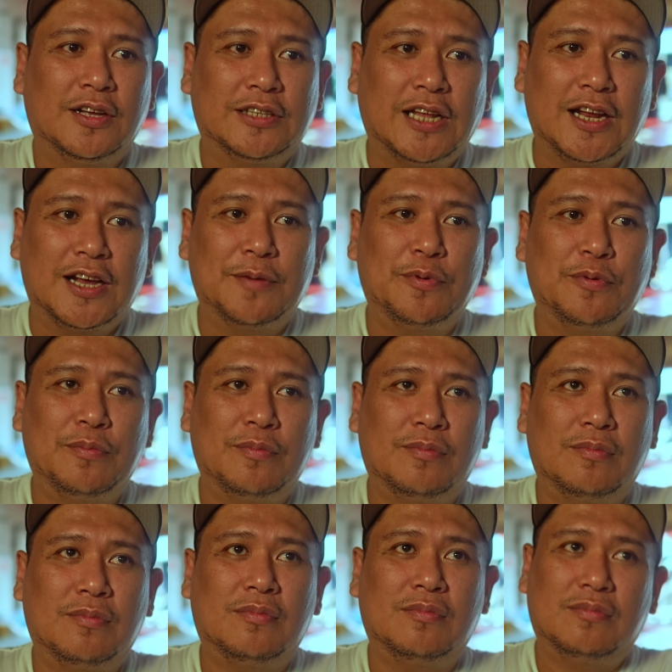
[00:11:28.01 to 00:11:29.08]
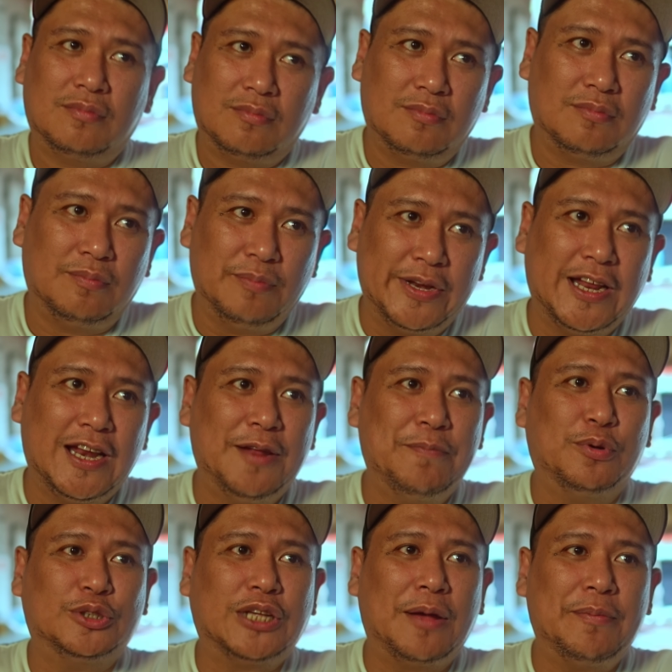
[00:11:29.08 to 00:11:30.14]
talaga pong binili
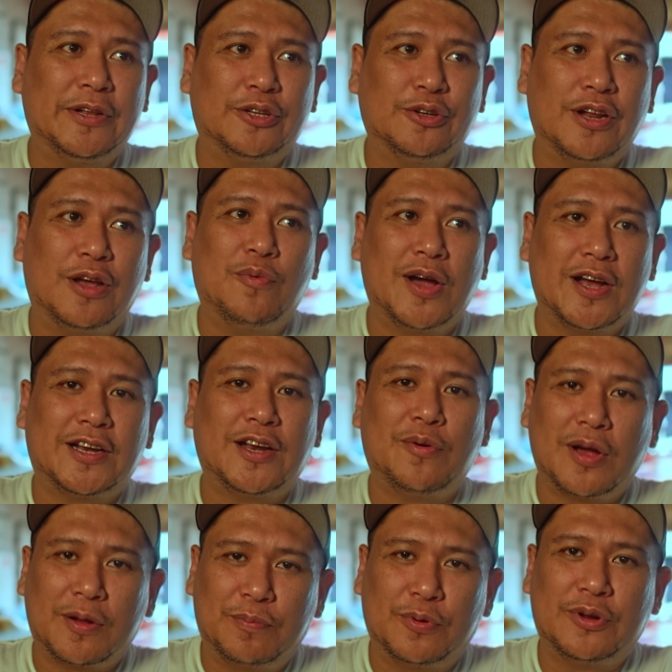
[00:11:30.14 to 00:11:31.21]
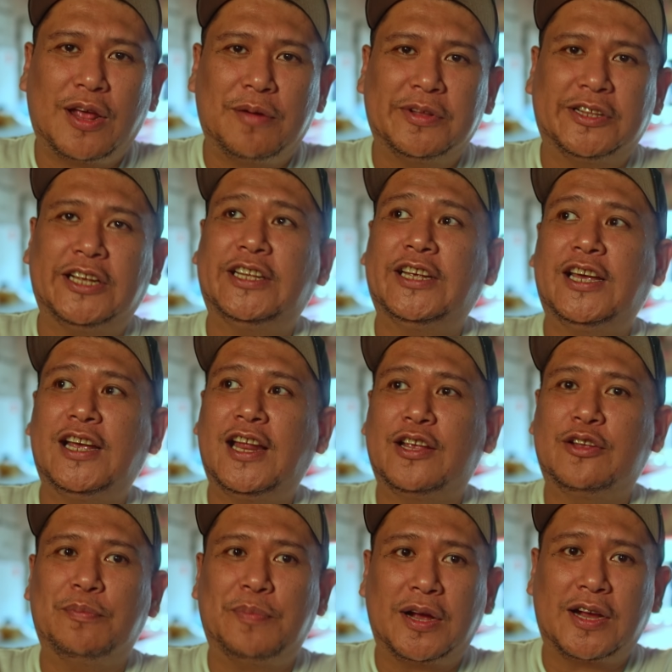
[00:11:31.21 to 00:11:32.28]
po sa amin to na wag na wag po namin titigilan yung